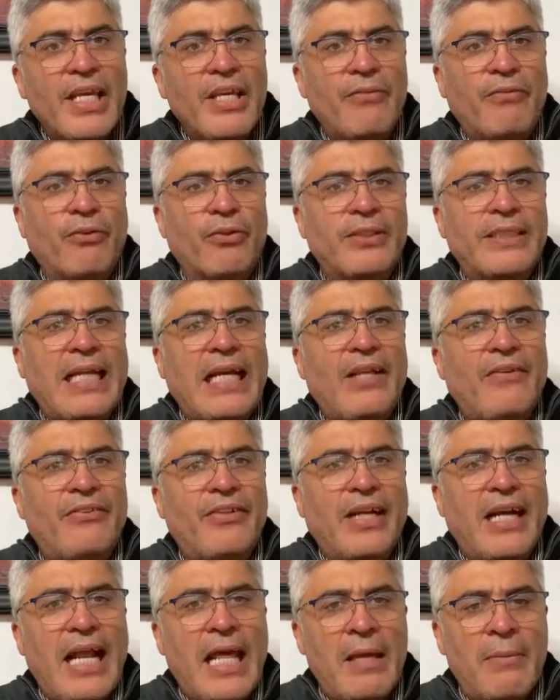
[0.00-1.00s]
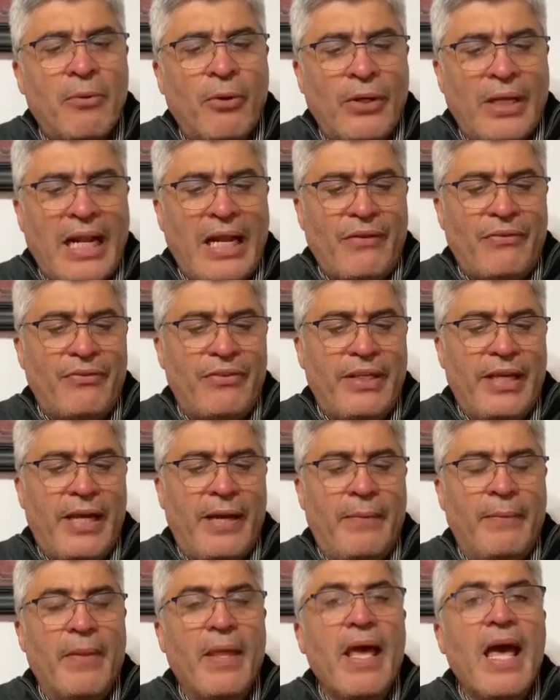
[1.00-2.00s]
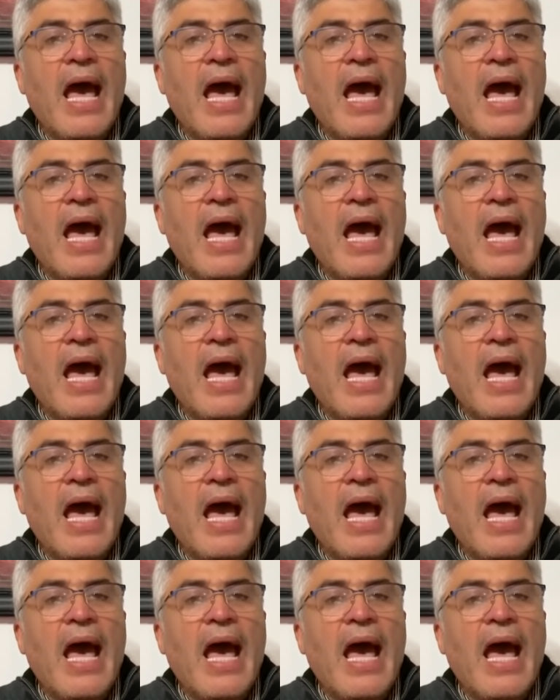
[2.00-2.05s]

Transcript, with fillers: y fortalecer la democracia.